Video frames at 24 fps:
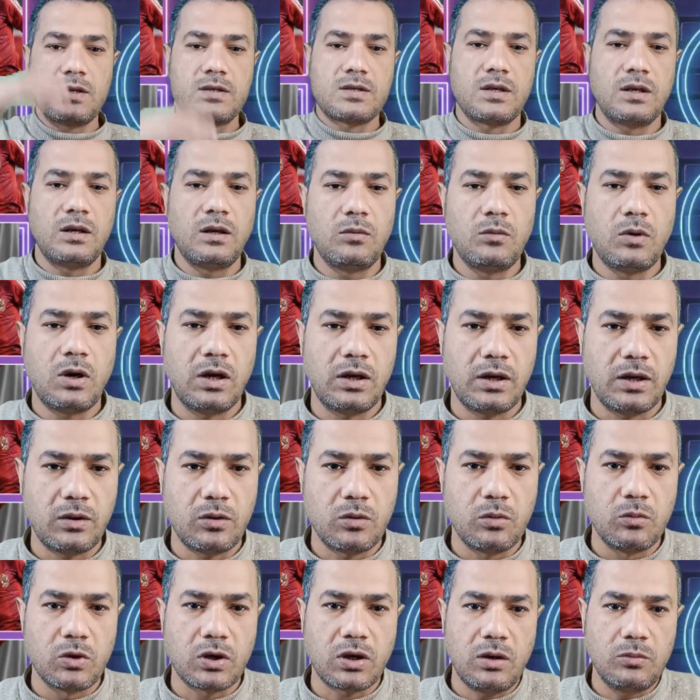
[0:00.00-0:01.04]
السلام
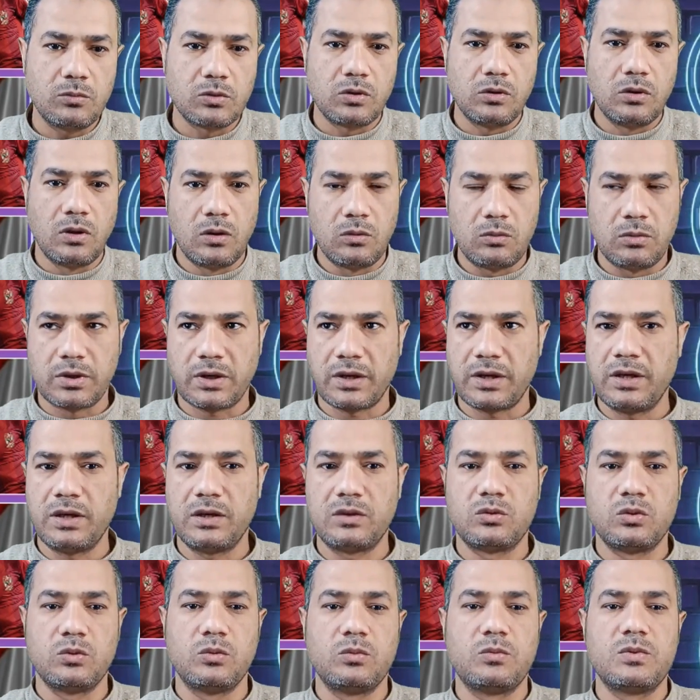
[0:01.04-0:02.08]
عليكم ورحمة الله
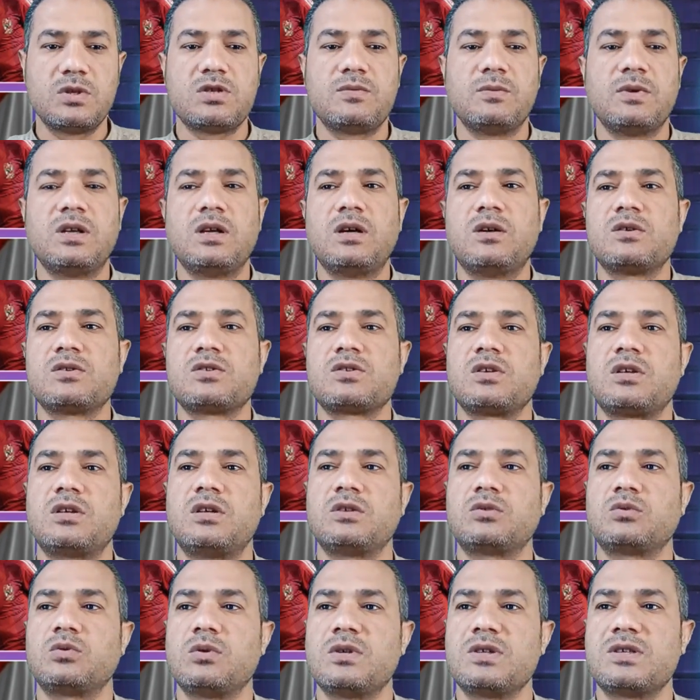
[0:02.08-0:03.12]
وبركاته بسم الله
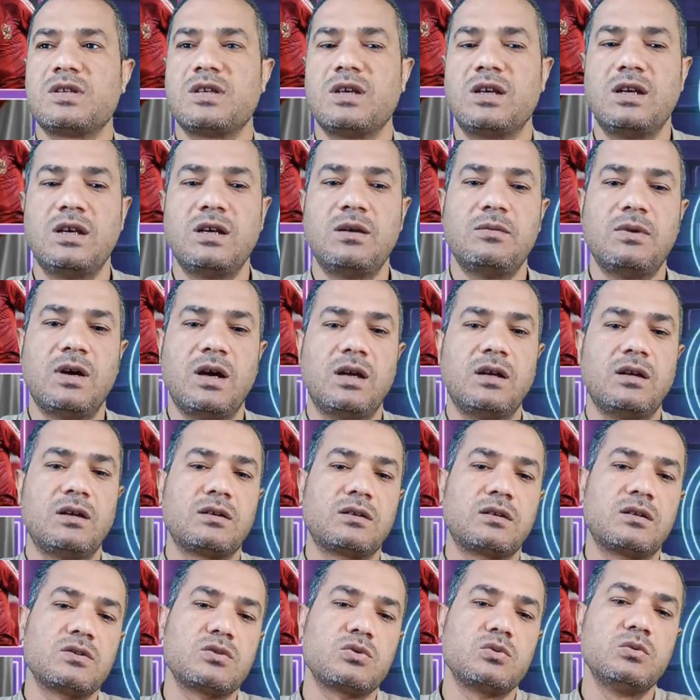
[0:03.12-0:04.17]
والصلاة والسلام
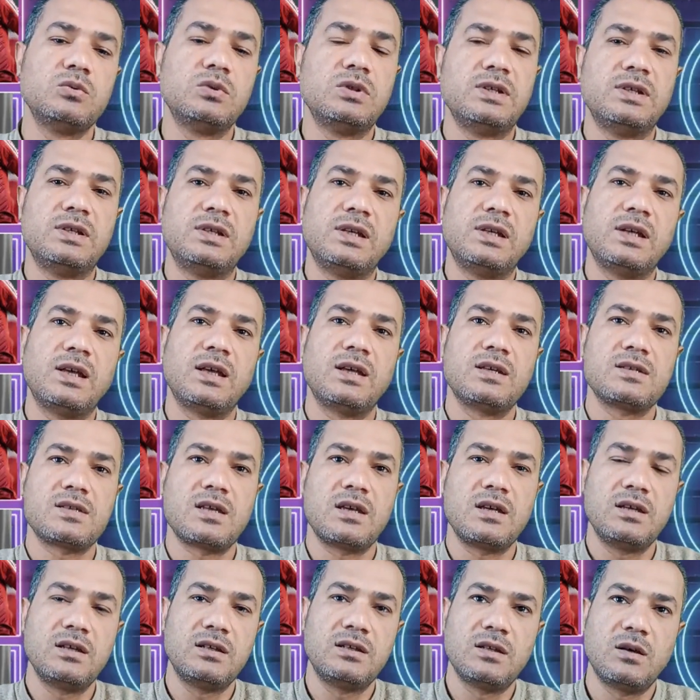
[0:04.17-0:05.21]
على رسول الله
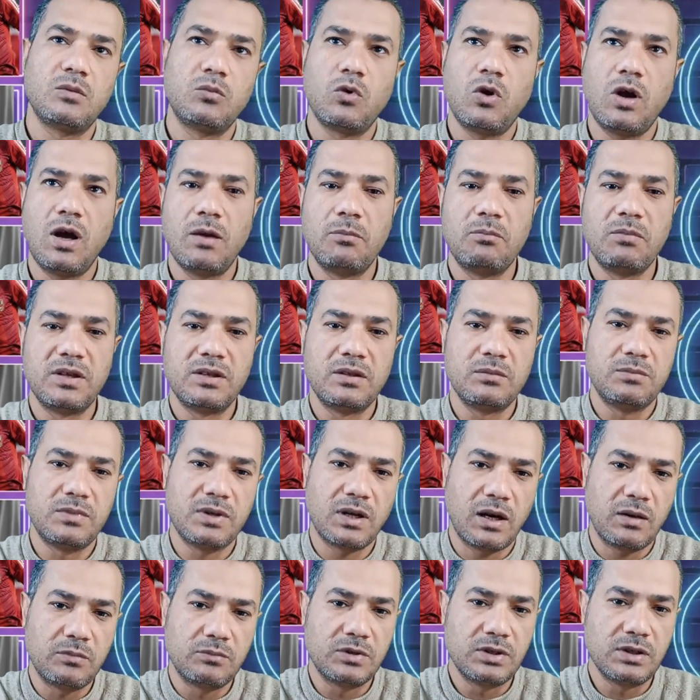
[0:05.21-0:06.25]
سيدنا محمد
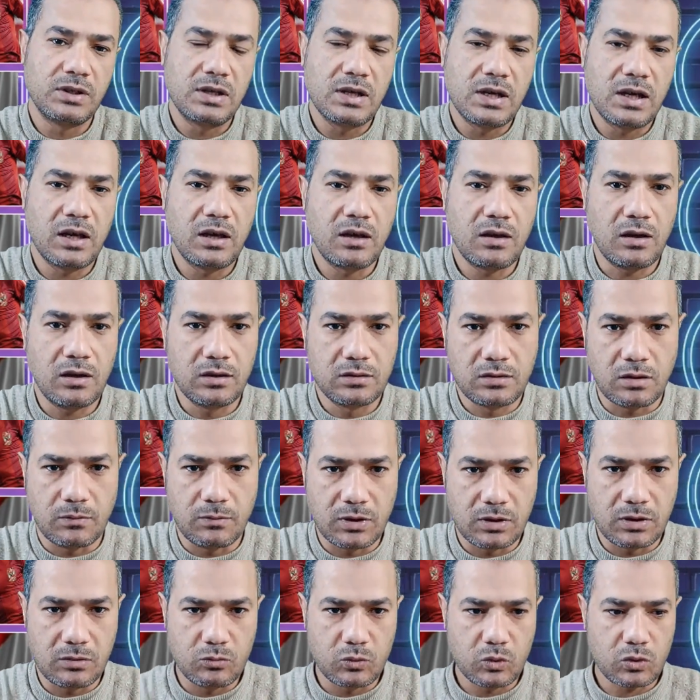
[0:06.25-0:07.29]
بن عبد الله
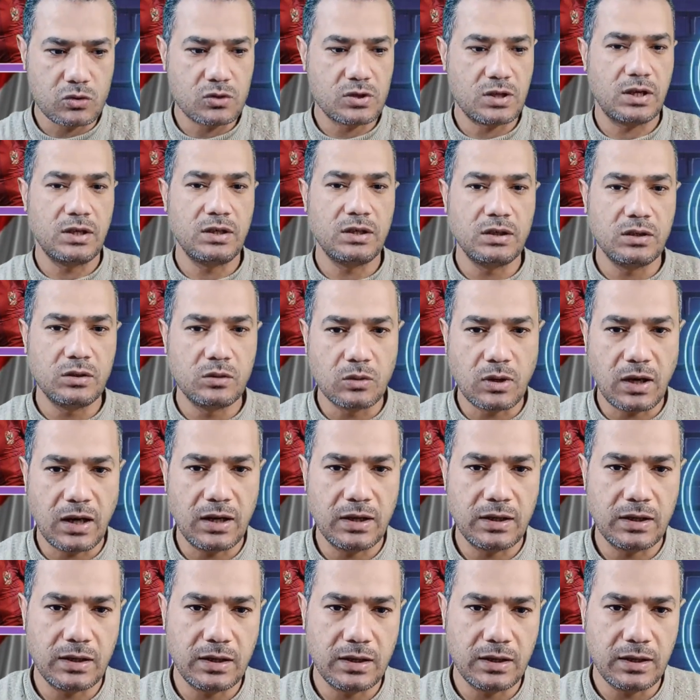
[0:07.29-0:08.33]
خاتم المرسلين
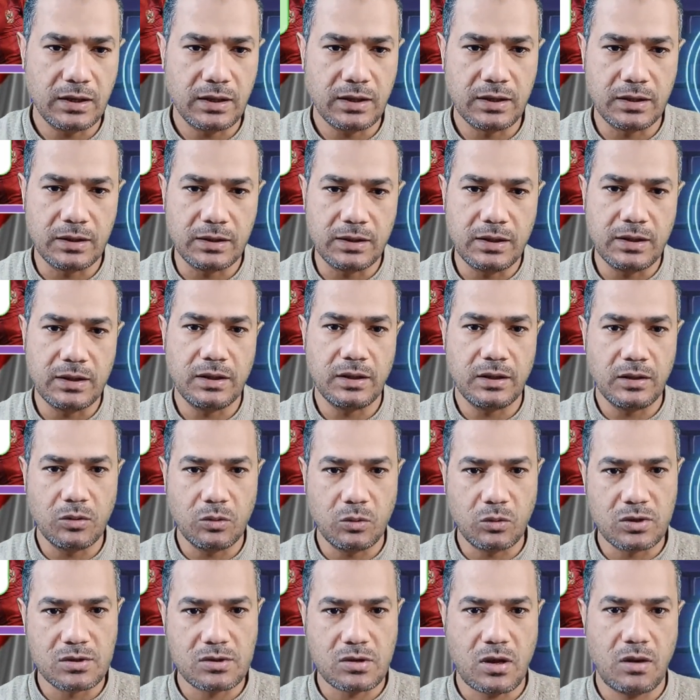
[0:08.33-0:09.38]
وعلى
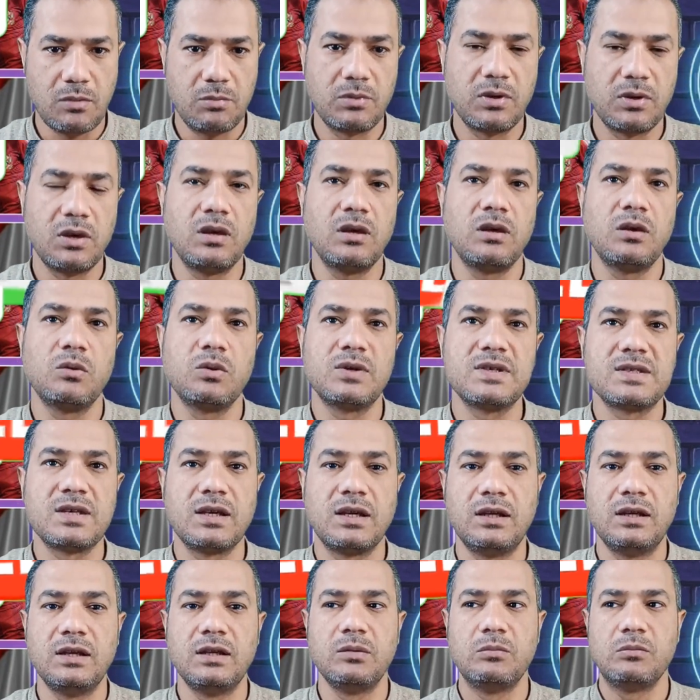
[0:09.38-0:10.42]
آله وصحبه
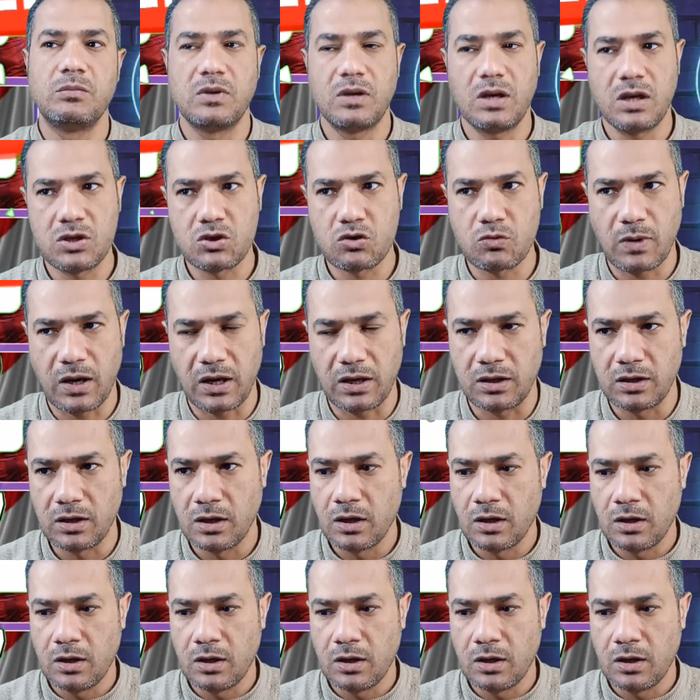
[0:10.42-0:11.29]
وسلم أجمعين